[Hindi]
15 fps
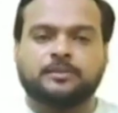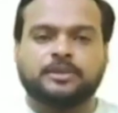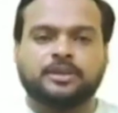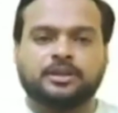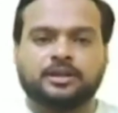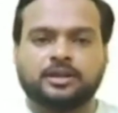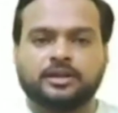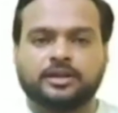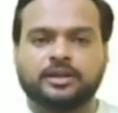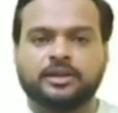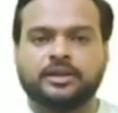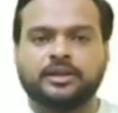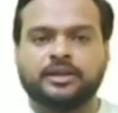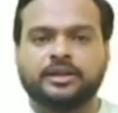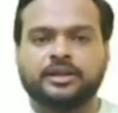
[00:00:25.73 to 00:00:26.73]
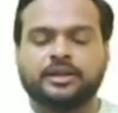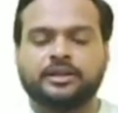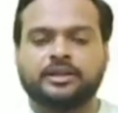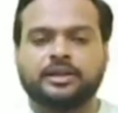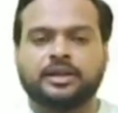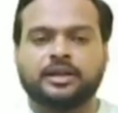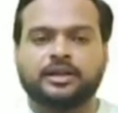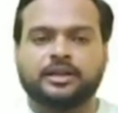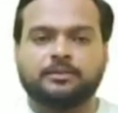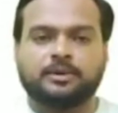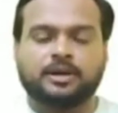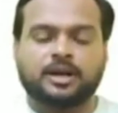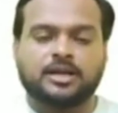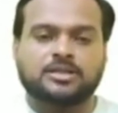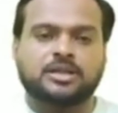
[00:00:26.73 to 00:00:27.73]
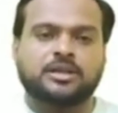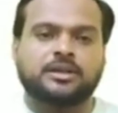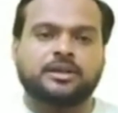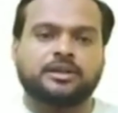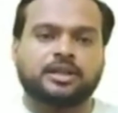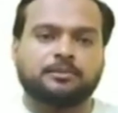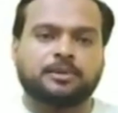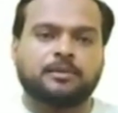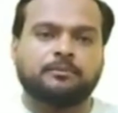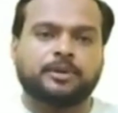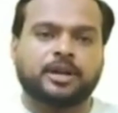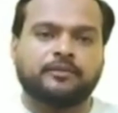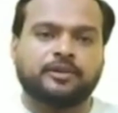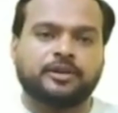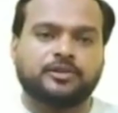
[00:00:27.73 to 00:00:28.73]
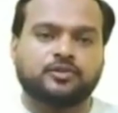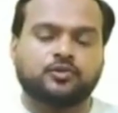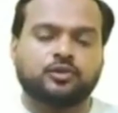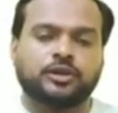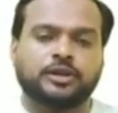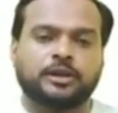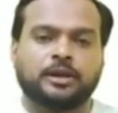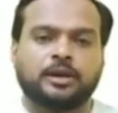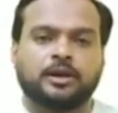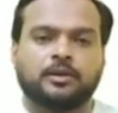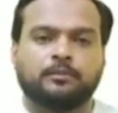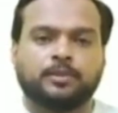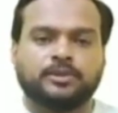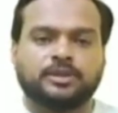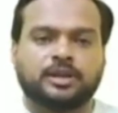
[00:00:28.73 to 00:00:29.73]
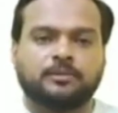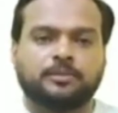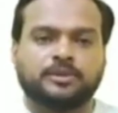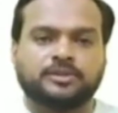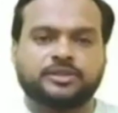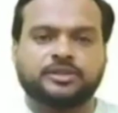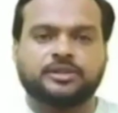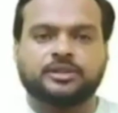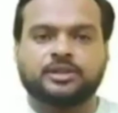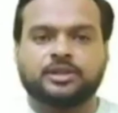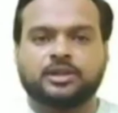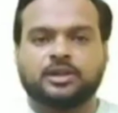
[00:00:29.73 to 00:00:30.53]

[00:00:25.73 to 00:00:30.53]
में ये क्लियरली इंडिकेट किया है कि महाराष्ट्र की तमाम प्राइवेट स्कूलें पंद्रह परसेंट